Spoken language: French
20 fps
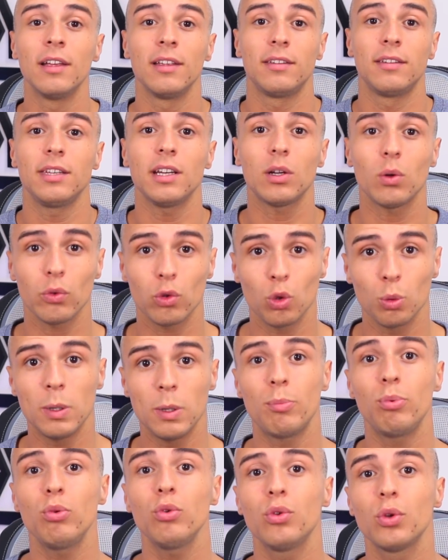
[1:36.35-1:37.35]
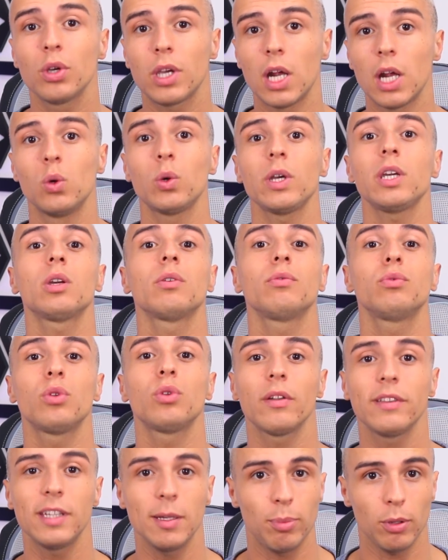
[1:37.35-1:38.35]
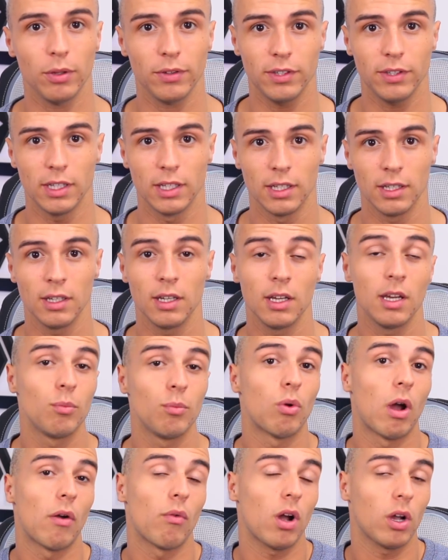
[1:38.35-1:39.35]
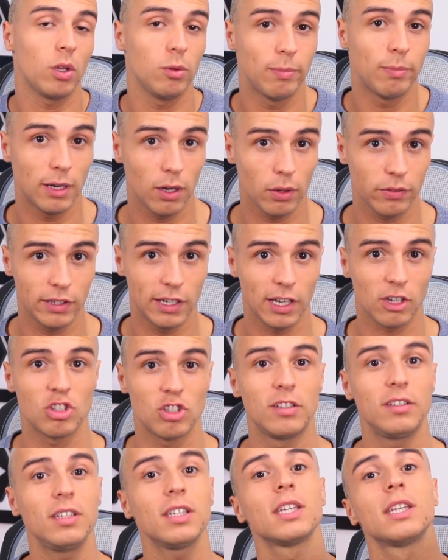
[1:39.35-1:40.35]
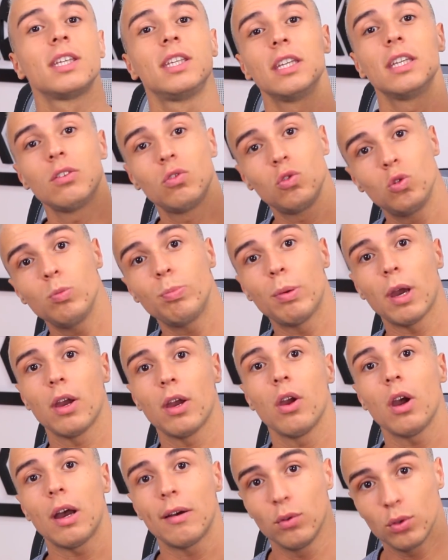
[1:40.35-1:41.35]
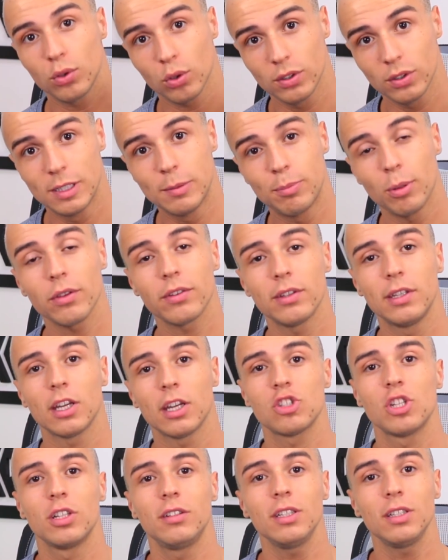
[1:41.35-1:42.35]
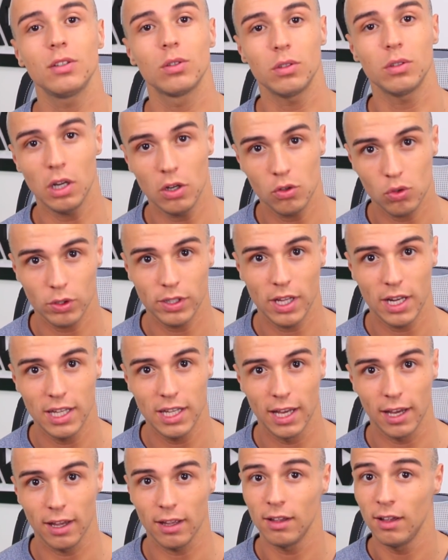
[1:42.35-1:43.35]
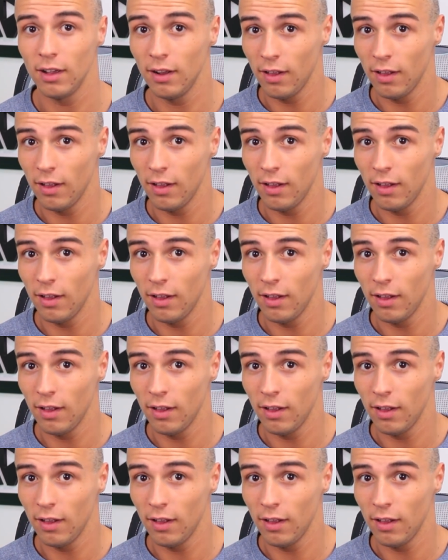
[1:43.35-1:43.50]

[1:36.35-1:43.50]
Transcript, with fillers: c'est consommer plus de calories que vous n'en dépensez pour avoir une balance énergétique qui est supérieure à votre dépense énergétique totale journalière.